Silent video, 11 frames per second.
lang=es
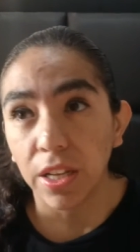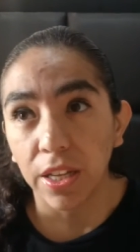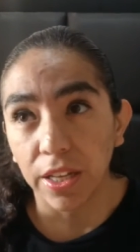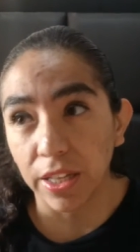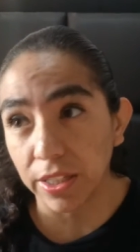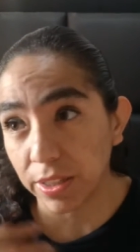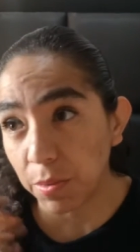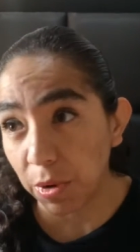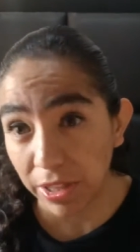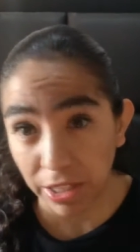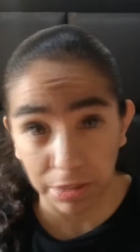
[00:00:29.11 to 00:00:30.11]
este,
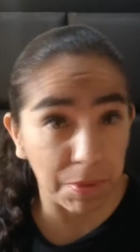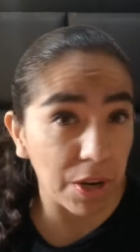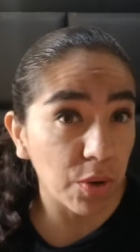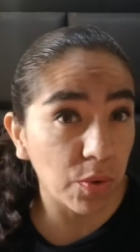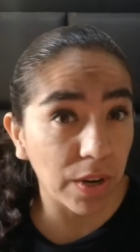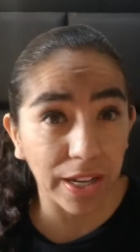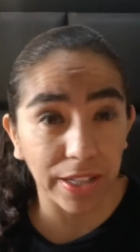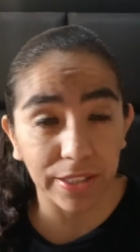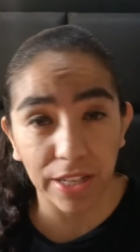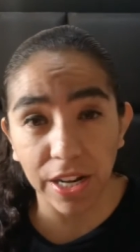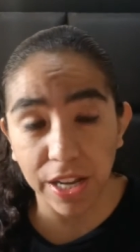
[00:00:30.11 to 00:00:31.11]
vueltas, película,
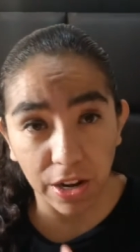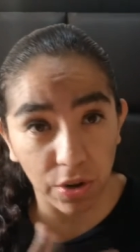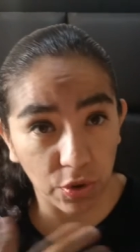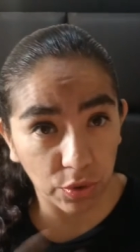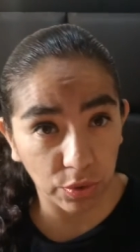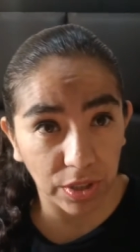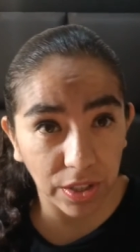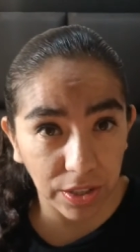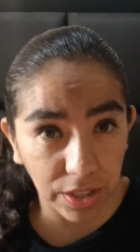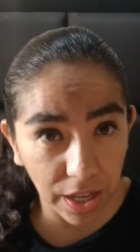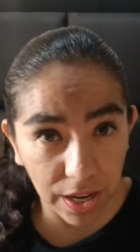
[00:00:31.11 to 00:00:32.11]
serie, lo que
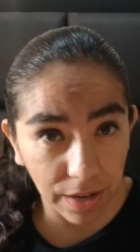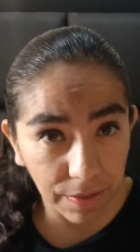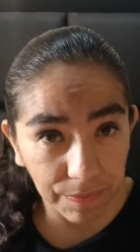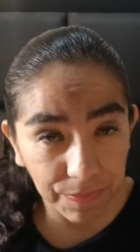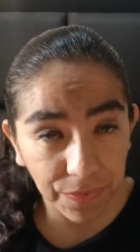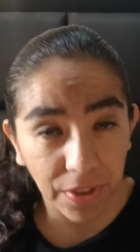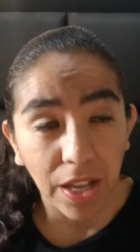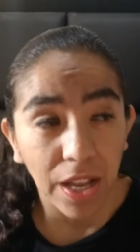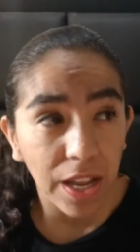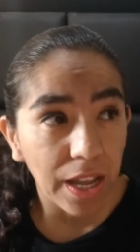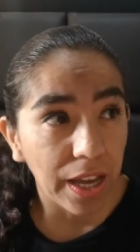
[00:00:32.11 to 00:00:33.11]
ustedes quieran,
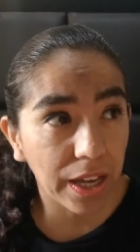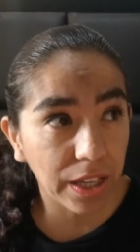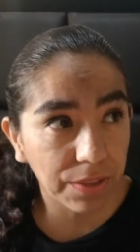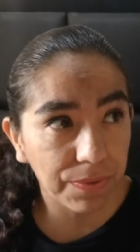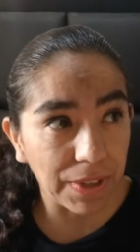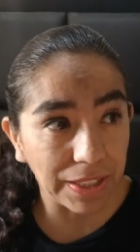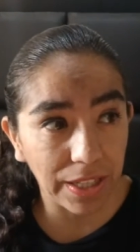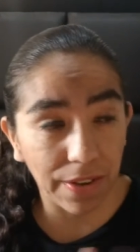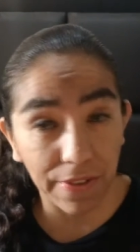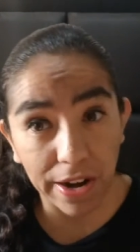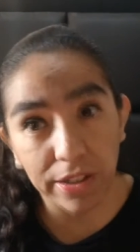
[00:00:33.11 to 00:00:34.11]
es fácil
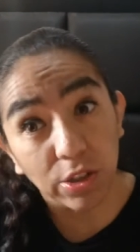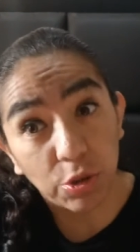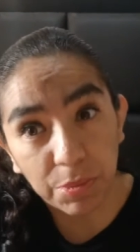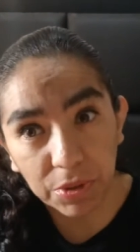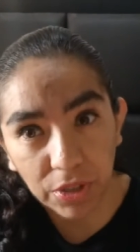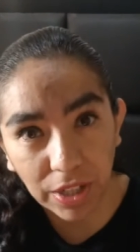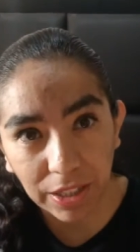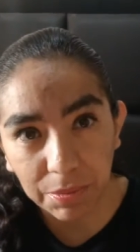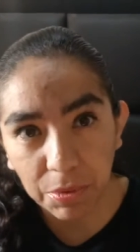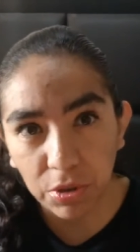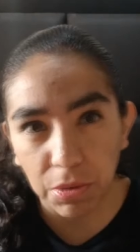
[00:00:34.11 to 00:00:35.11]
hablarles de los personajes
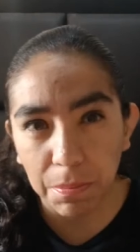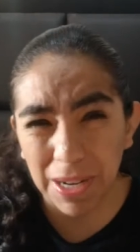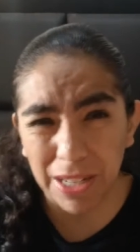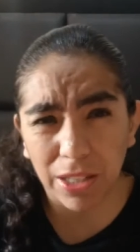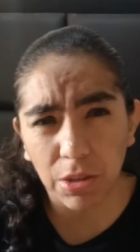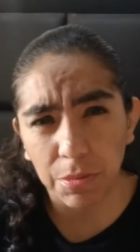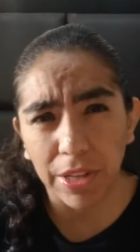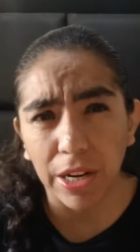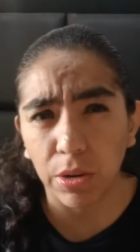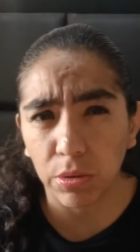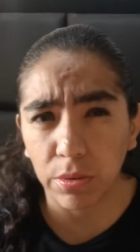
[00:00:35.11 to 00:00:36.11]
porque son parte como de
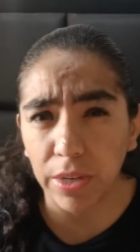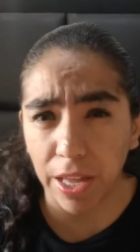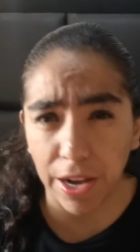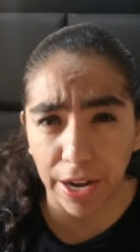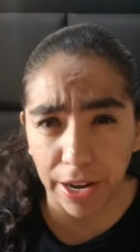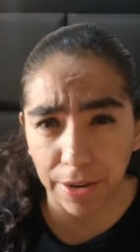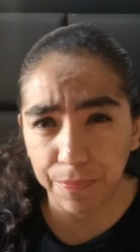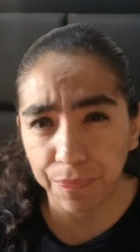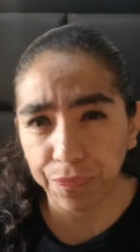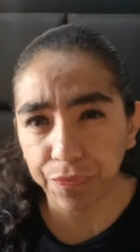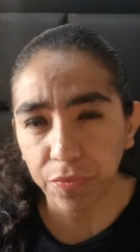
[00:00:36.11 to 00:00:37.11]
la cultura general.
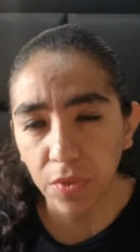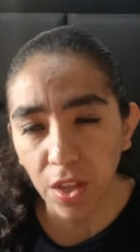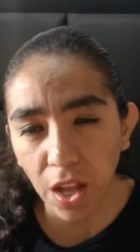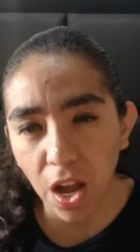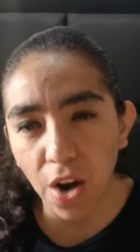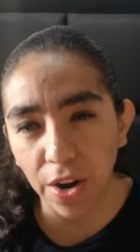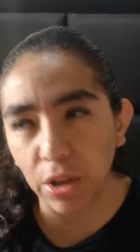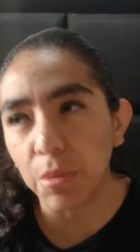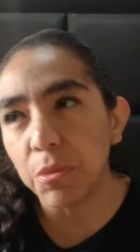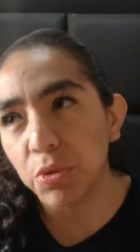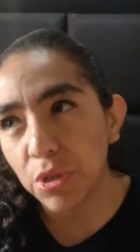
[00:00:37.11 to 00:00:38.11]
Ahora,
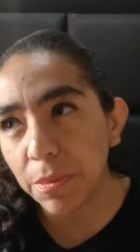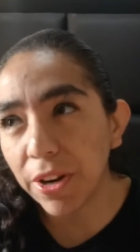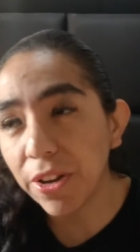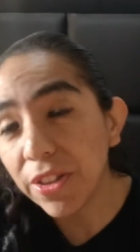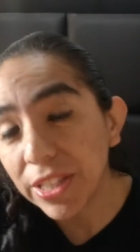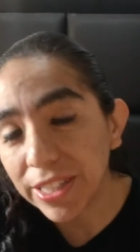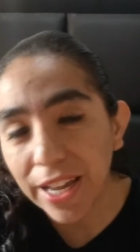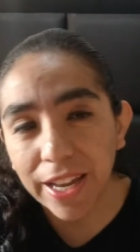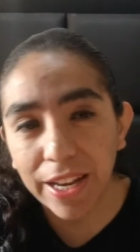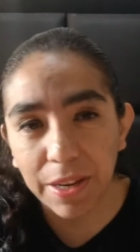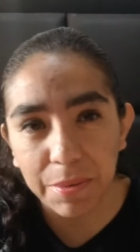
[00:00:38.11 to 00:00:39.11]
como su nombre lo dice,
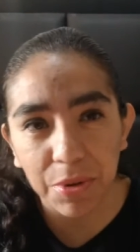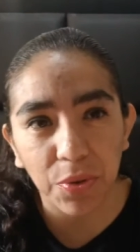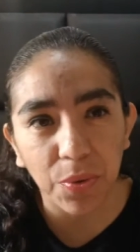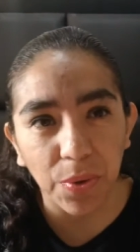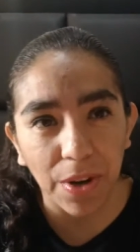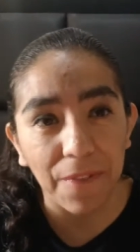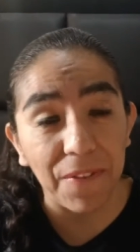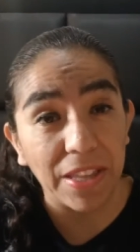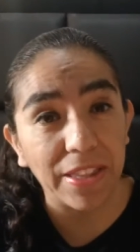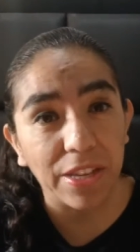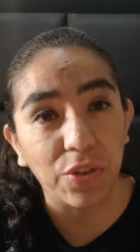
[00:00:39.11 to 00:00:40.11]
el libro ocurre
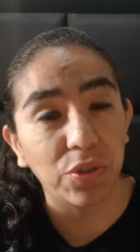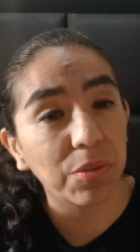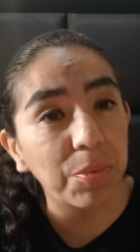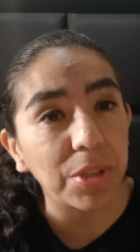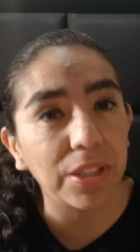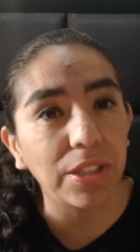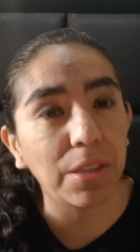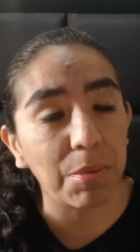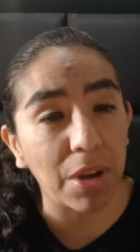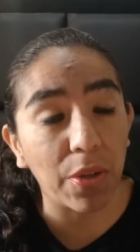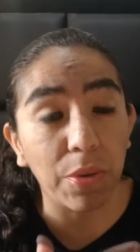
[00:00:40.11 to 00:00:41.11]
20 años después de
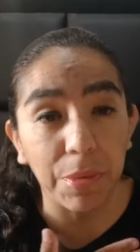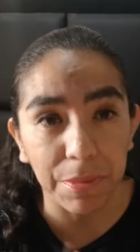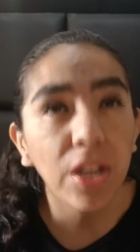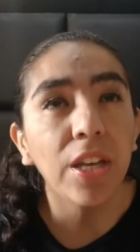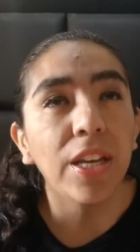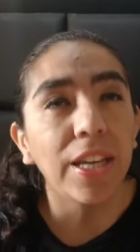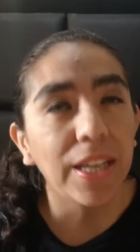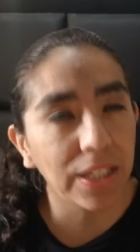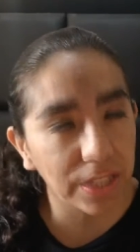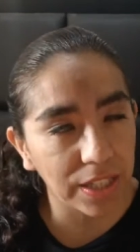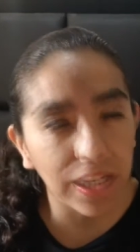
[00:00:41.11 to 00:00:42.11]
terminado el primer libro.
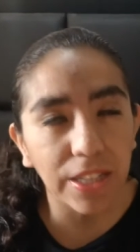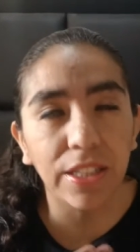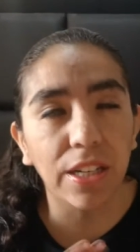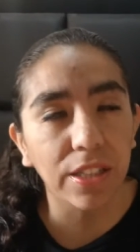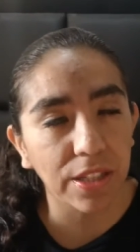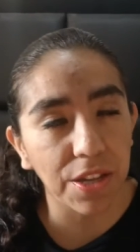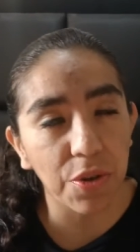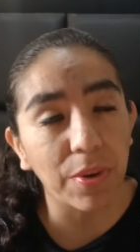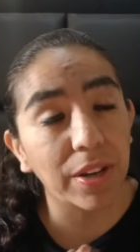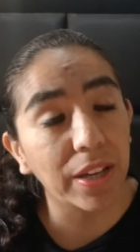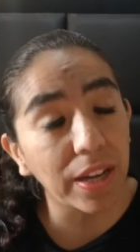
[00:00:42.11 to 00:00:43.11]
Y sí, esta reseña,
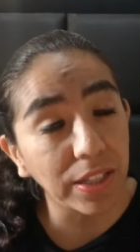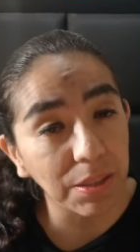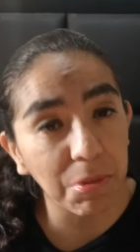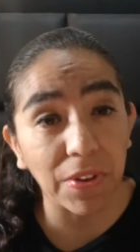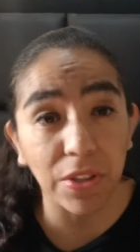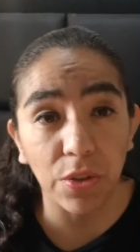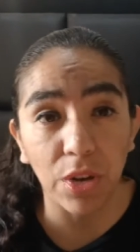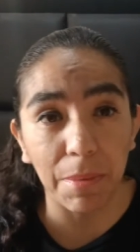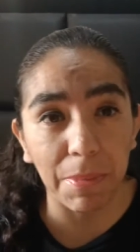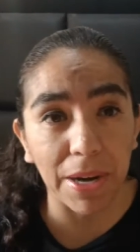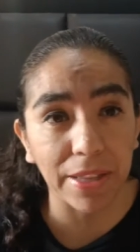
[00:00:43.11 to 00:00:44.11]
igual que las demás, va a tener
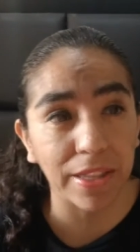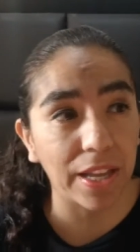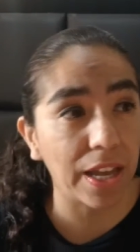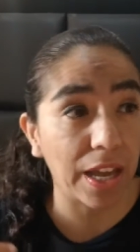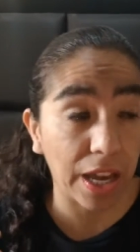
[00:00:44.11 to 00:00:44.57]
una parte